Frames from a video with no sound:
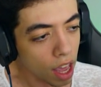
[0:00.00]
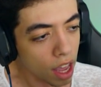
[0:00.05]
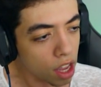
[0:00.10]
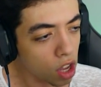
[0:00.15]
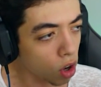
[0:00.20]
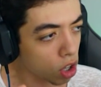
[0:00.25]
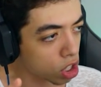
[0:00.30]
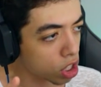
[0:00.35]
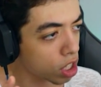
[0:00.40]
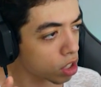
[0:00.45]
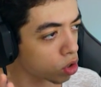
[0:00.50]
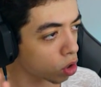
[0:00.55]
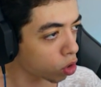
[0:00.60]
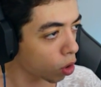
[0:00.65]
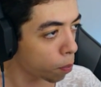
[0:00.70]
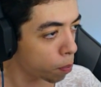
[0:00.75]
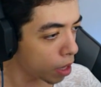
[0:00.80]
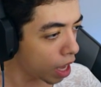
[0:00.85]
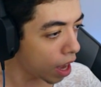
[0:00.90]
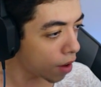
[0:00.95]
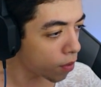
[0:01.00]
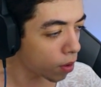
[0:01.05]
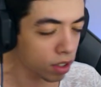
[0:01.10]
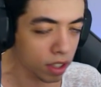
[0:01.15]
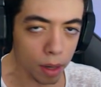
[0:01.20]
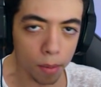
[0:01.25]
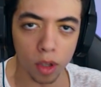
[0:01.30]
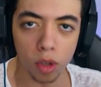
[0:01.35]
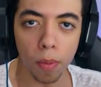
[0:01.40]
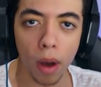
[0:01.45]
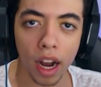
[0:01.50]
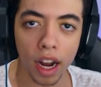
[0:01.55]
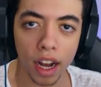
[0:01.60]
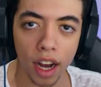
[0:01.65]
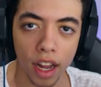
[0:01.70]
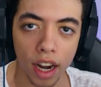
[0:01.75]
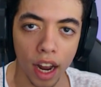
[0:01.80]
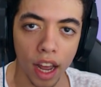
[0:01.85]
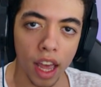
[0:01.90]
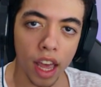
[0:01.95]
E eu acho que Zootopia foi uma série muito
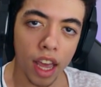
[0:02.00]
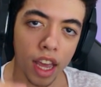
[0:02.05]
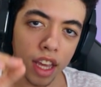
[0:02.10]
bacana.